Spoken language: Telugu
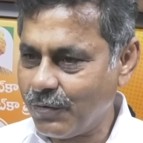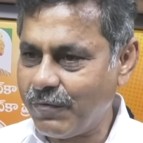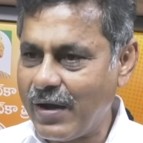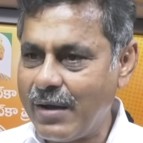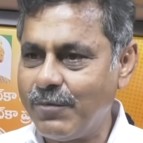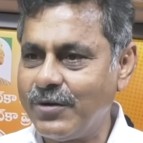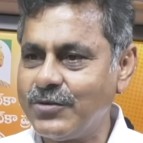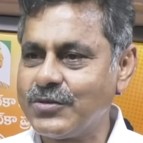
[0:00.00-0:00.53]

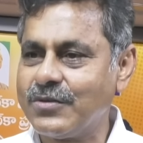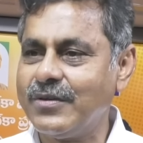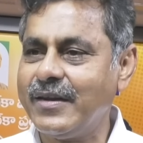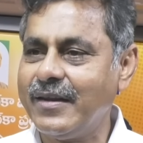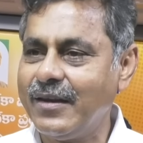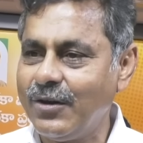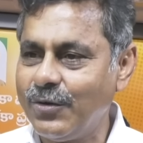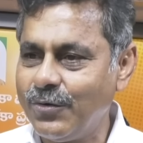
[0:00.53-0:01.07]
ఫామ్ హౌస్కి
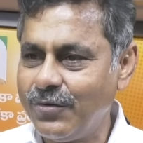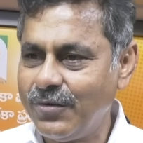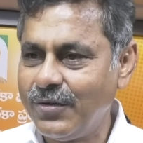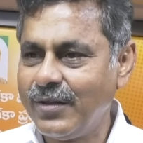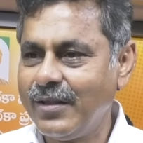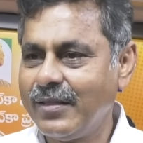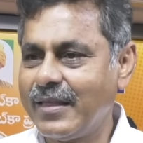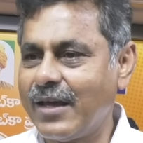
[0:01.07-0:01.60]
నీళ్లు
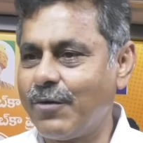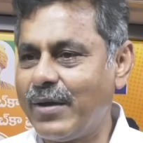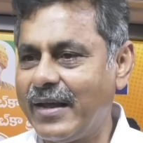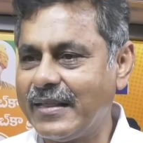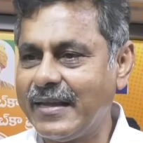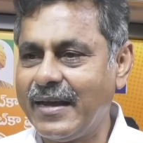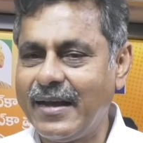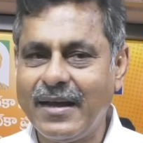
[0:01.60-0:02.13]

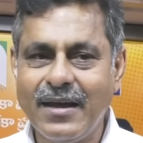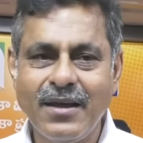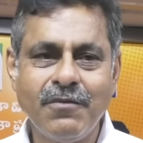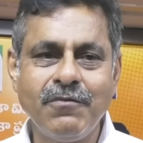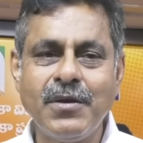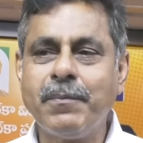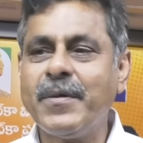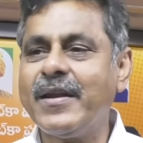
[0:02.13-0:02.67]
తర్వాత
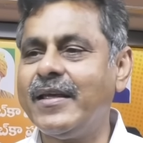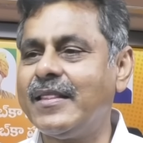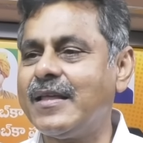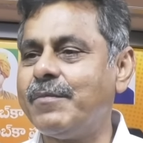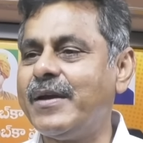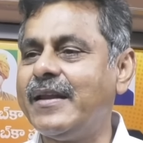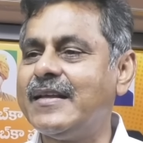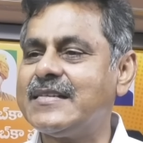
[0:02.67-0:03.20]

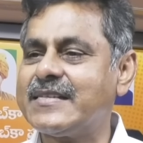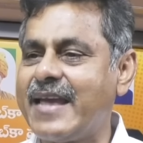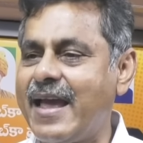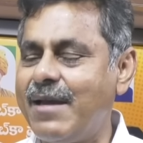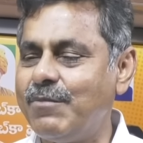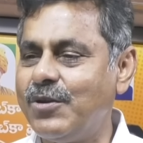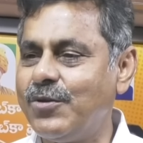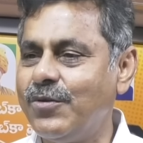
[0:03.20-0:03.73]
విపరీతమైన
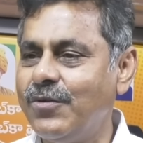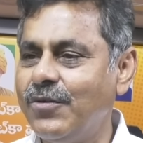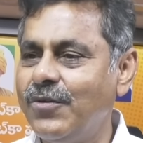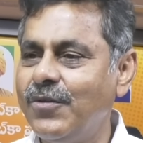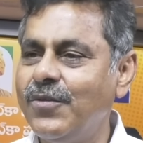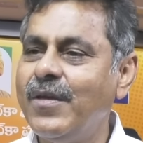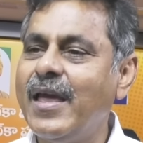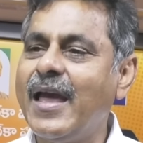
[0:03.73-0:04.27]
స్కామ్లు
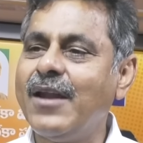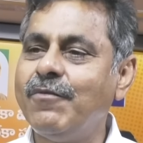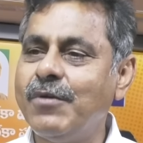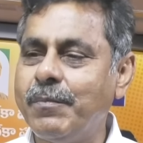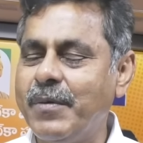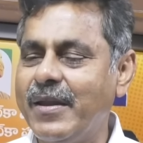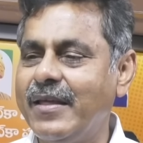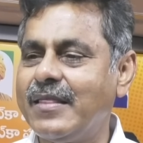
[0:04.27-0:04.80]
అండ్
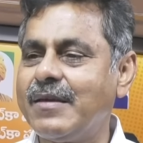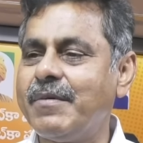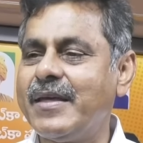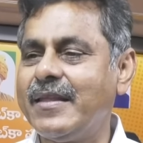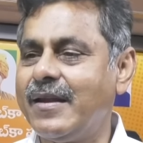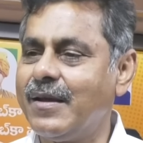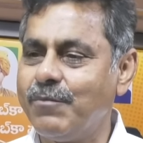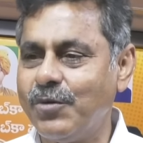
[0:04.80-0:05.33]

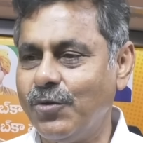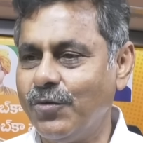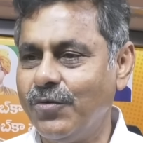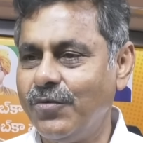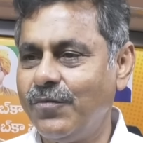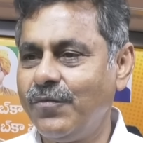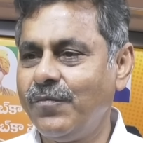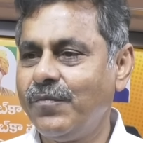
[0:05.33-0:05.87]
విపరీతమైన డబ్బులు
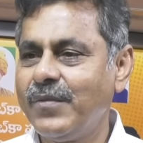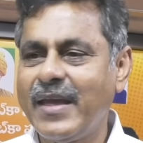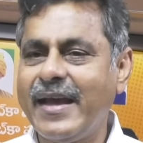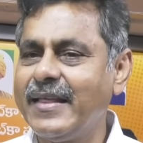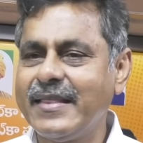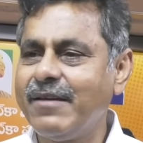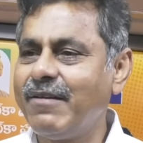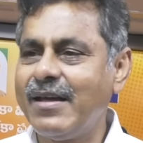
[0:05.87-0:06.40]

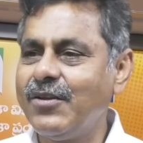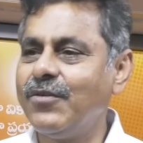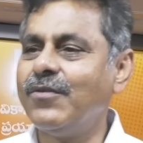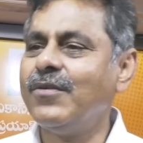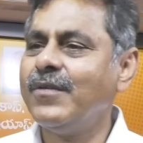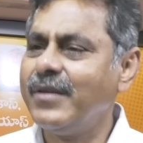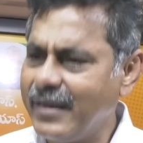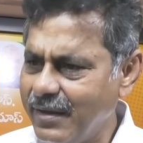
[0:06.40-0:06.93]
అయితే వాళ్ళు
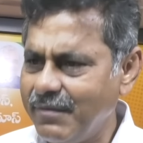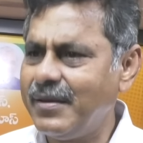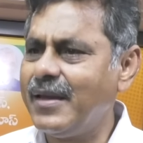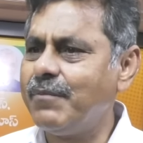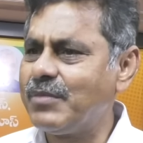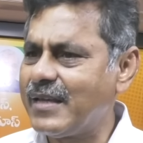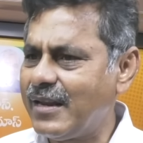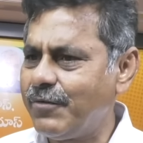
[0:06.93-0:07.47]
ఏ
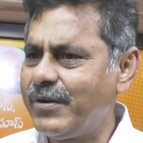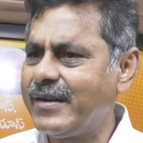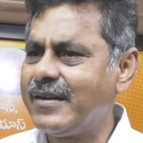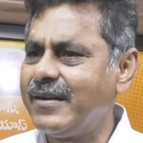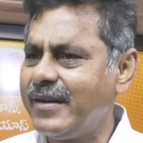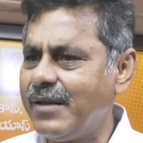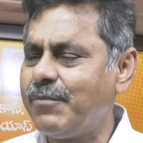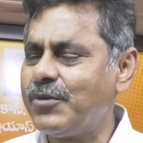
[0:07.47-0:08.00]
ఏం
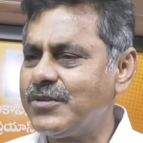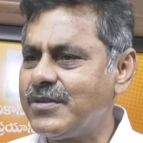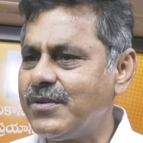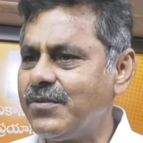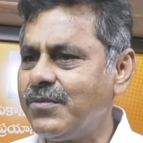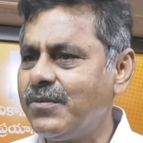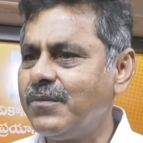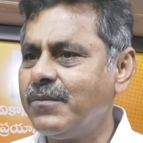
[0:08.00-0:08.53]
పెట్టిండు
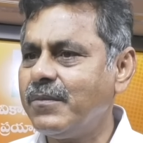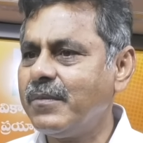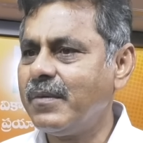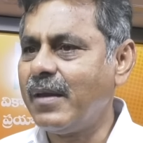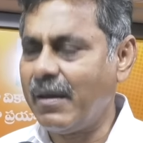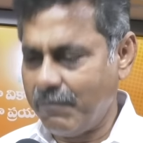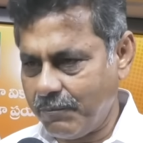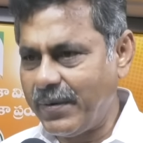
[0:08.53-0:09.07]
ఏమొచ్చిండు
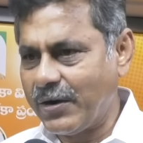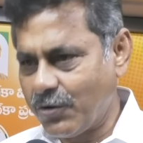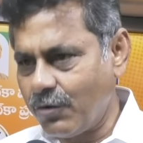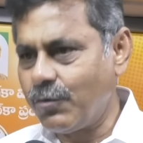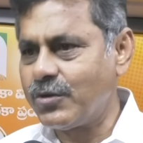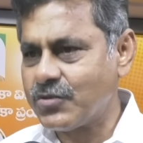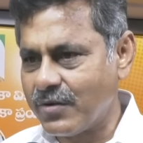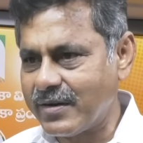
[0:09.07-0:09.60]

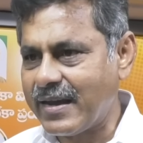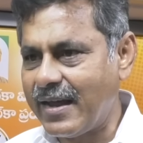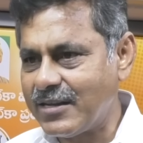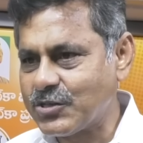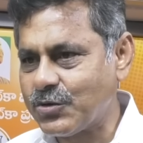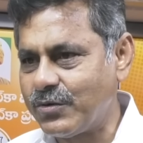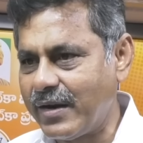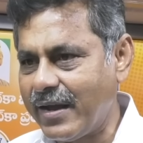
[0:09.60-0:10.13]
పెట్రోల్ పోసుకొని
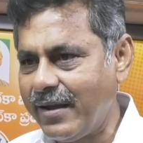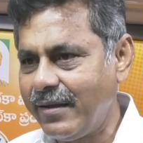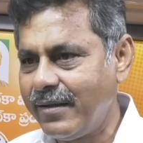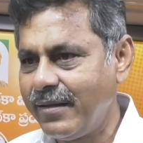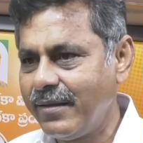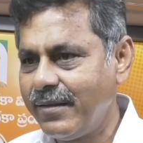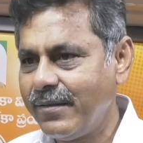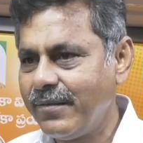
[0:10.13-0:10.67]
కాల్చకుండా
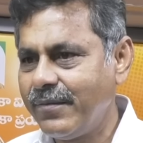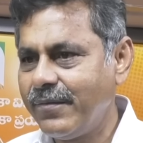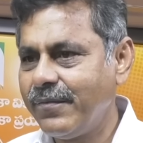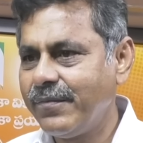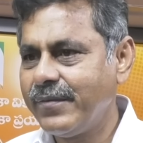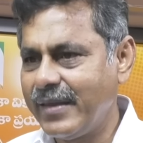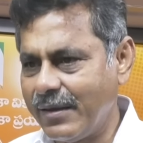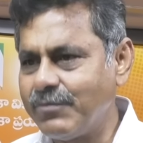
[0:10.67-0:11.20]

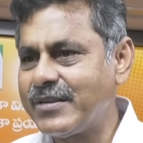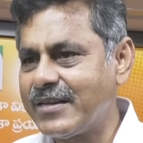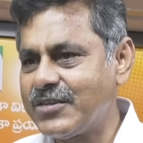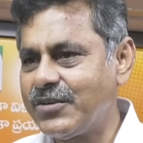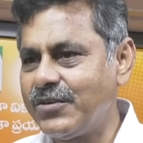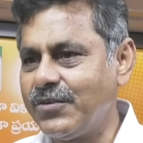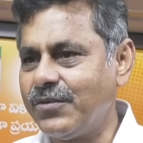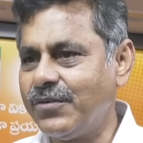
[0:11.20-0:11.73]
ఏం
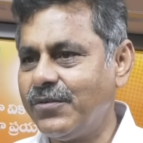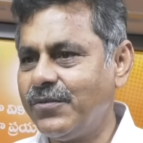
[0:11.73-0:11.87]
చేసిండు